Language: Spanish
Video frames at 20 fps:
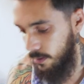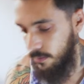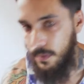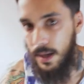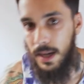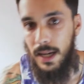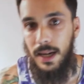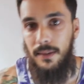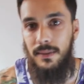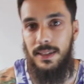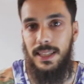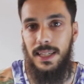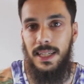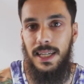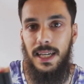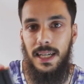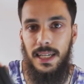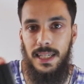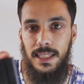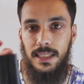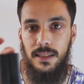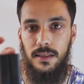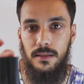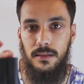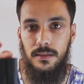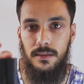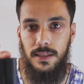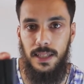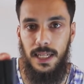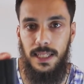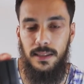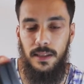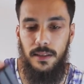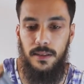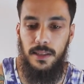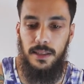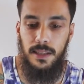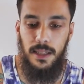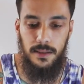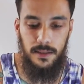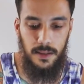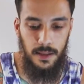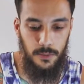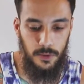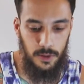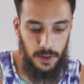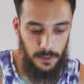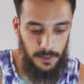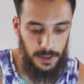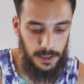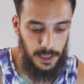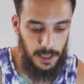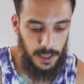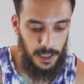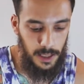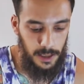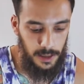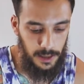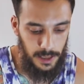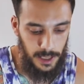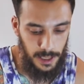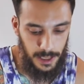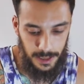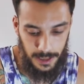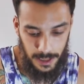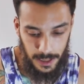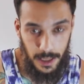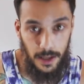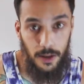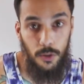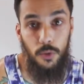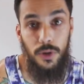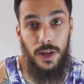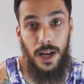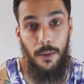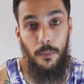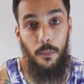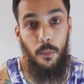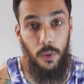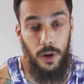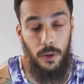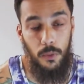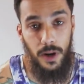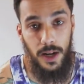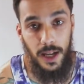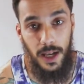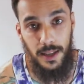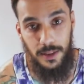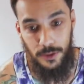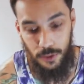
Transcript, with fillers: Vale, la batería es grandecita, tenemos la batería ya que tiene una muy buena